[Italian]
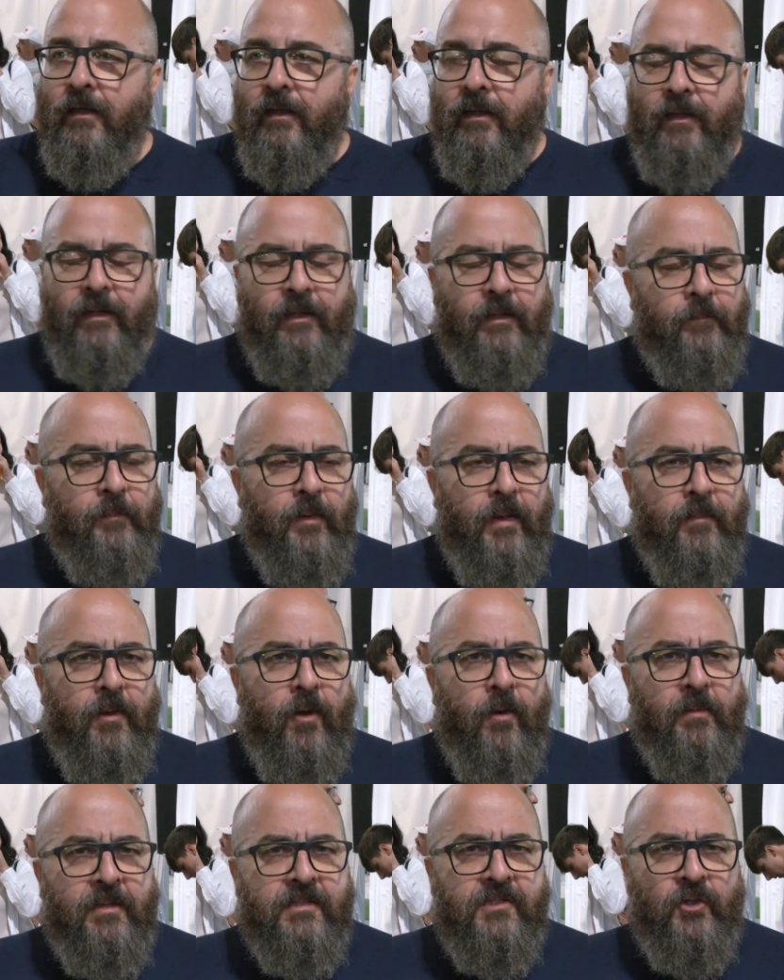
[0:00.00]
Eh, poi
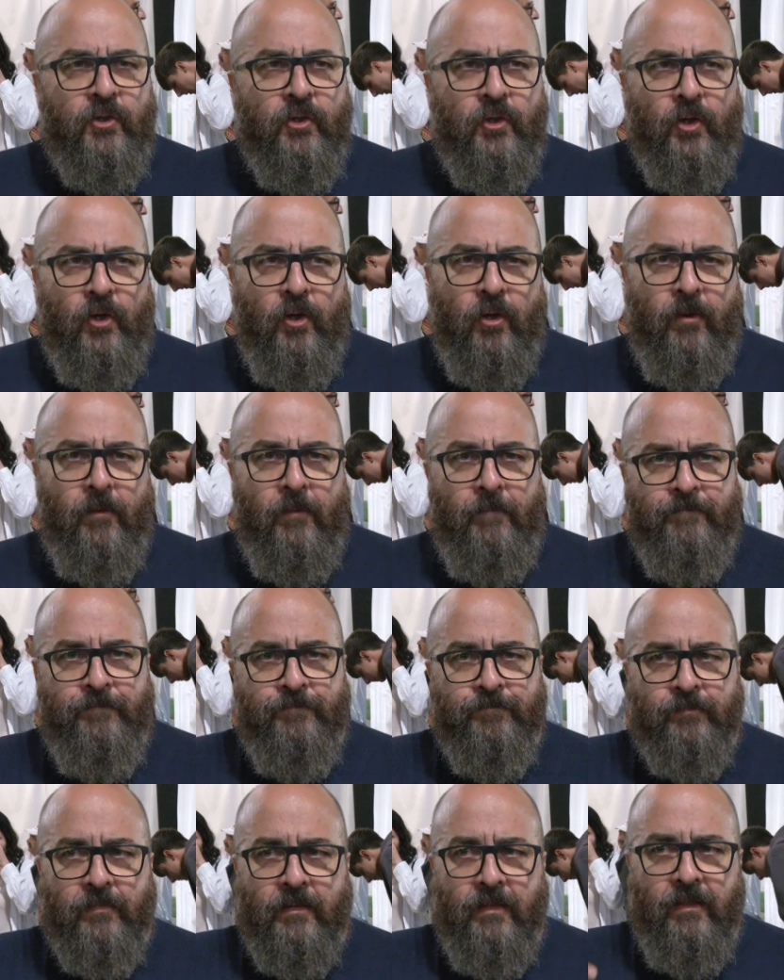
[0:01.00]
abbiamo preso
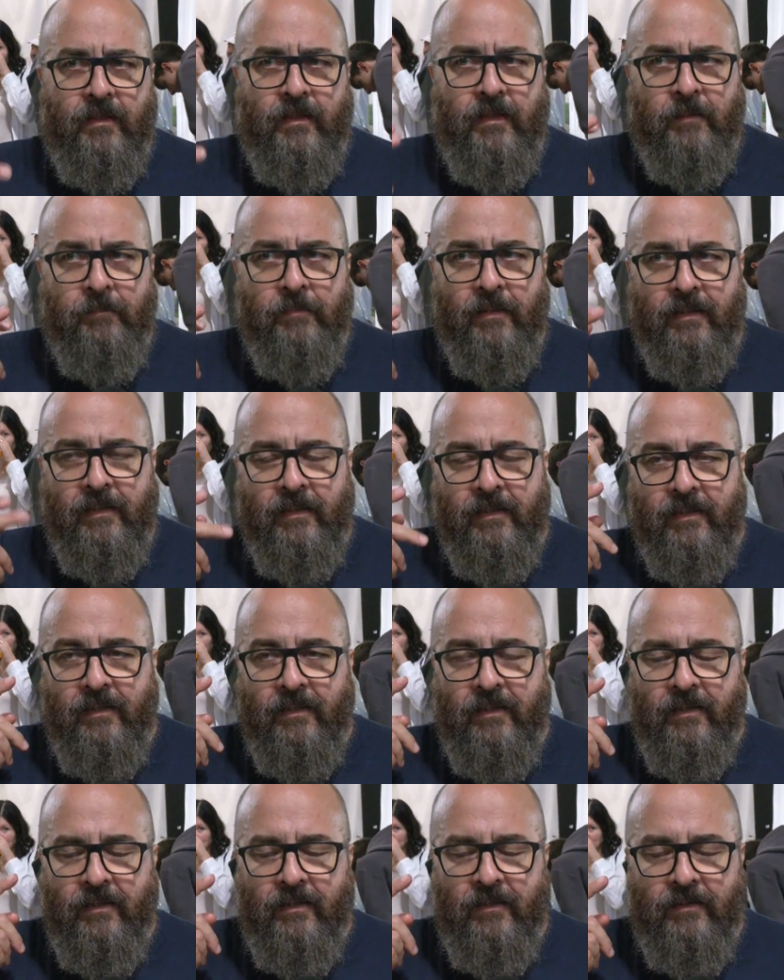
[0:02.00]
i,
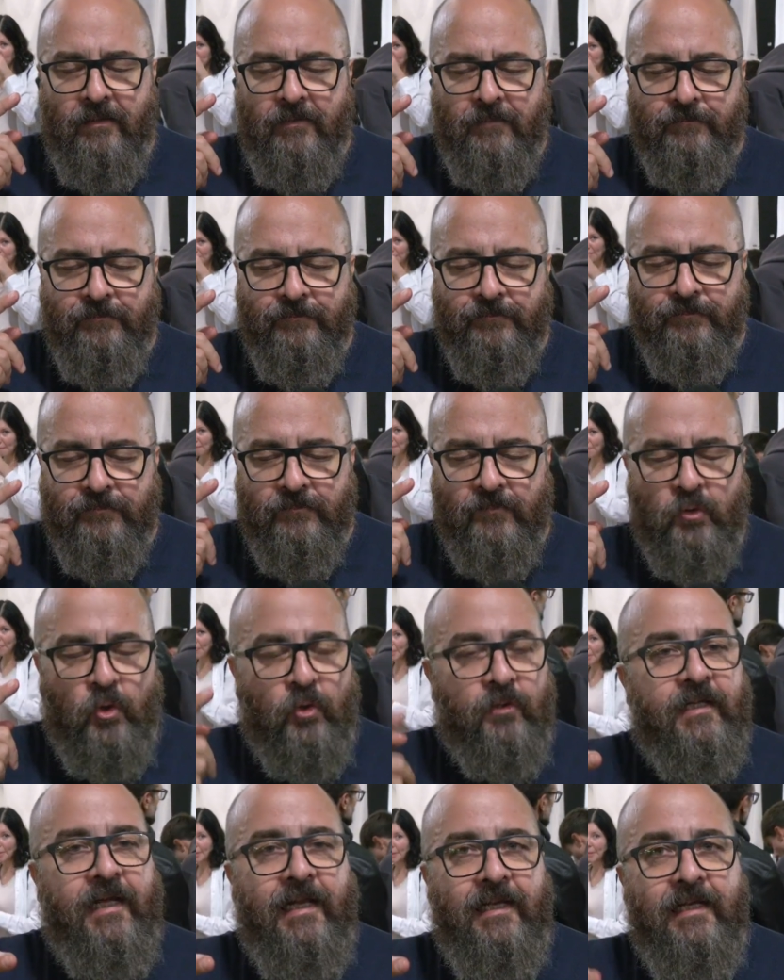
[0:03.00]
i mm,
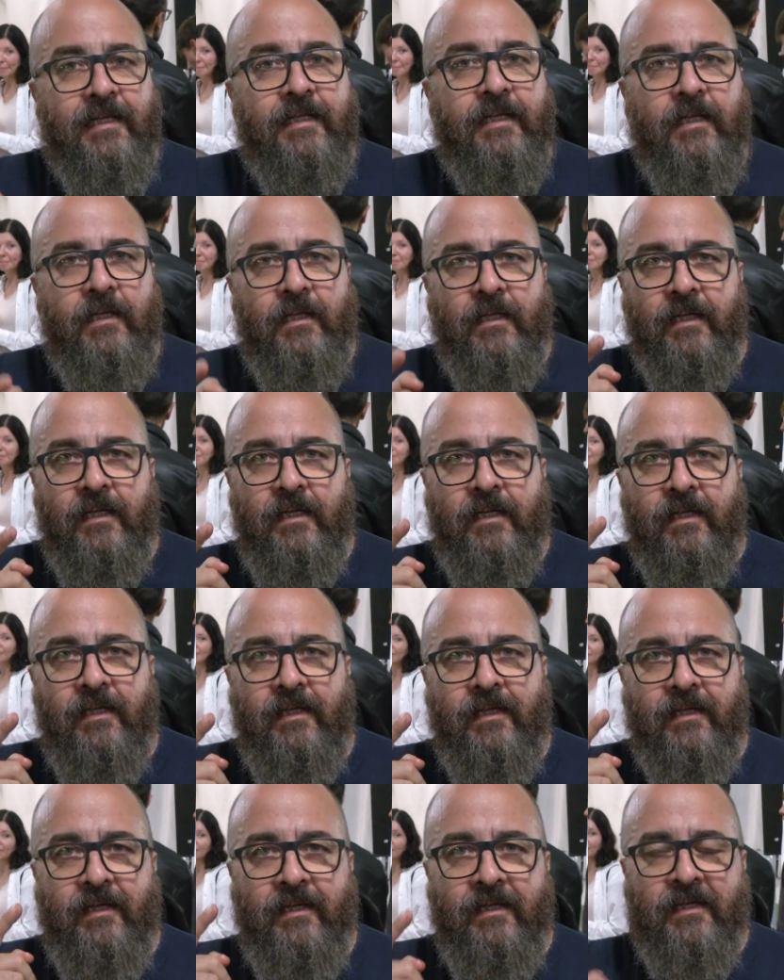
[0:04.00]
tortelli,
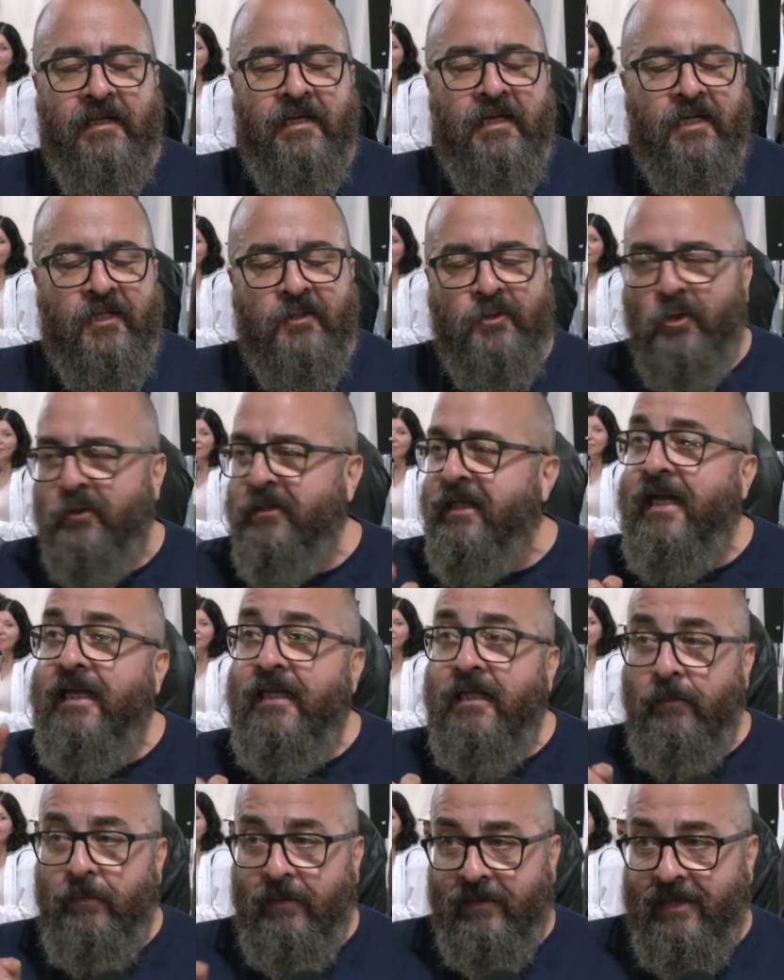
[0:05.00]
di, tortelli
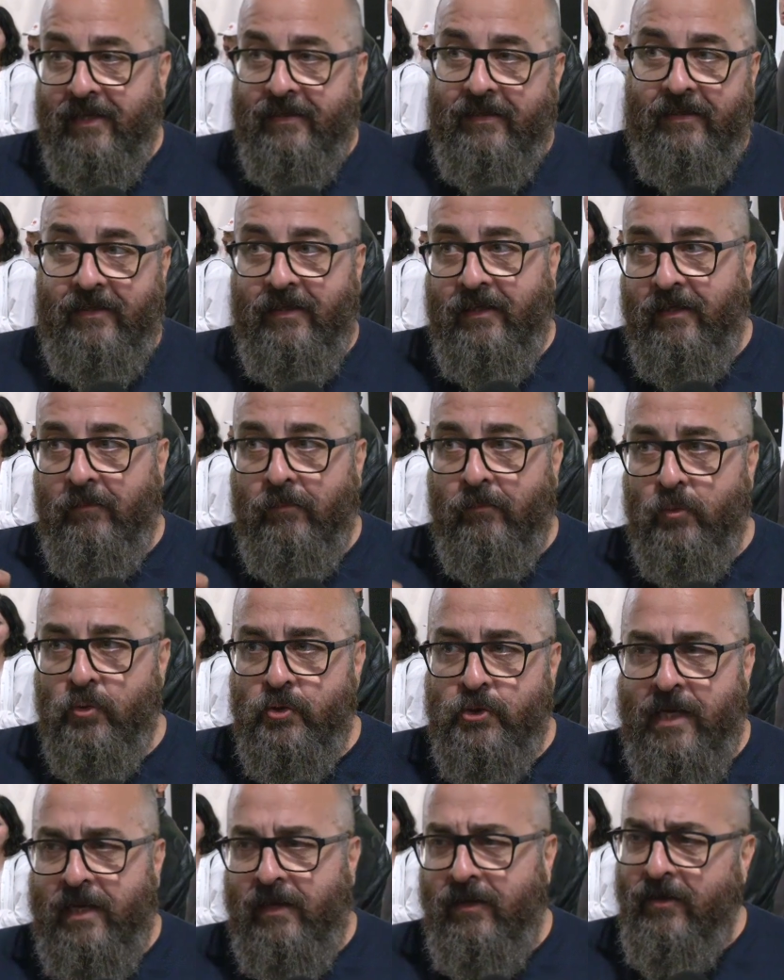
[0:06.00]
di patate di
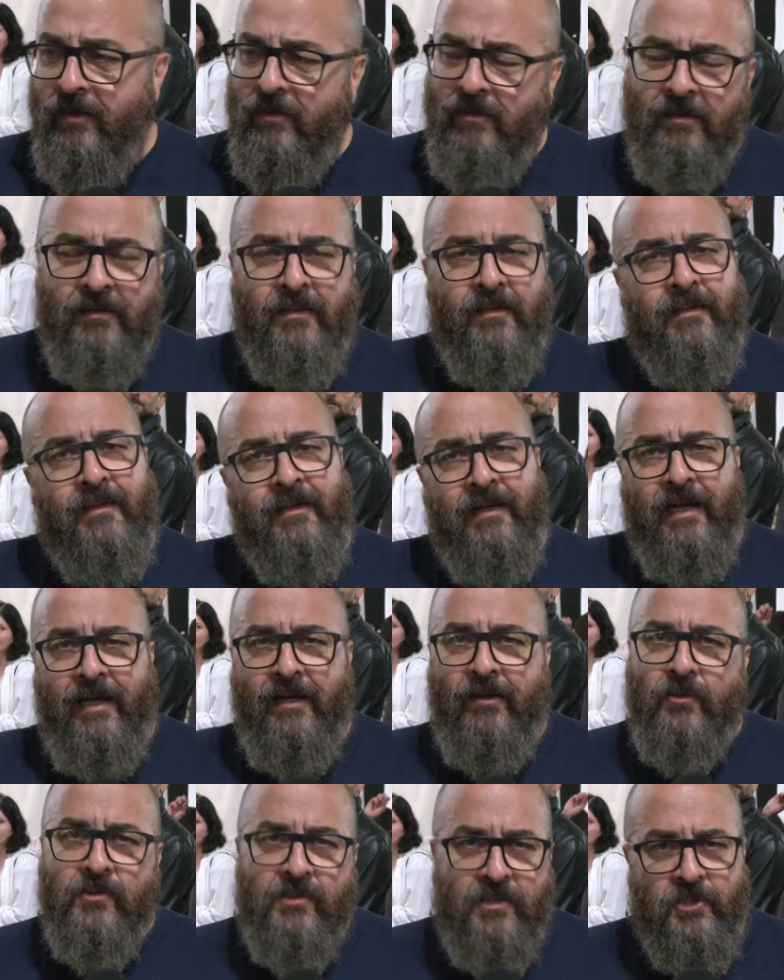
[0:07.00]
Mugello,
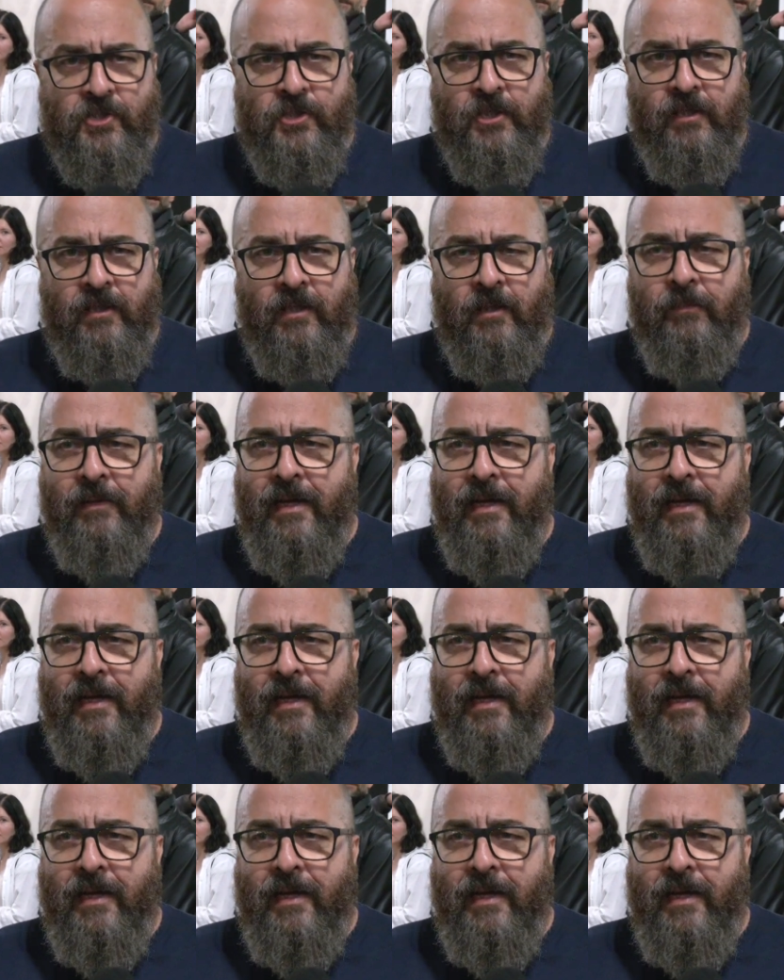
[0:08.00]
arrosticini di